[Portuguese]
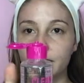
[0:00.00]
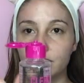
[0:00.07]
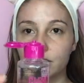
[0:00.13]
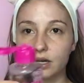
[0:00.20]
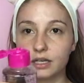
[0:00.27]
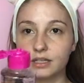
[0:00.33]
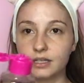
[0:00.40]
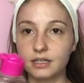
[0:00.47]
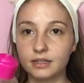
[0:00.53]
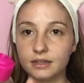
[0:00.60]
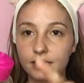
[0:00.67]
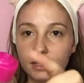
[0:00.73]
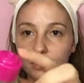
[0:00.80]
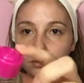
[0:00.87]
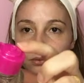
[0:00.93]
aqui, ó. Aí ele
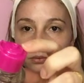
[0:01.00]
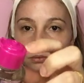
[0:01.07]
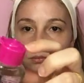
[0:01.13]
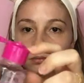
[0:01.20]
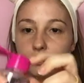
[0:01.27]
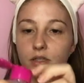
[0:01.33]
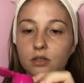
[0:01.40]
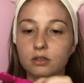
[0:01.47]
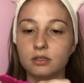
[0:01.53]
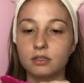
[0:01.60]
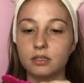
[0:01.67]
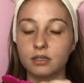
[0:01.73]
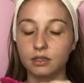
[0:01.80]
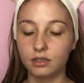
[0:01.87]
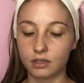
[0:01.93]
tem um
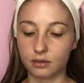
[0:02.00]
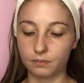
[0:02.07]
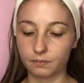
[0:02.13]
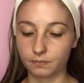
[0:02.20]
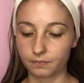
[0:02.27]
negocinho aqui.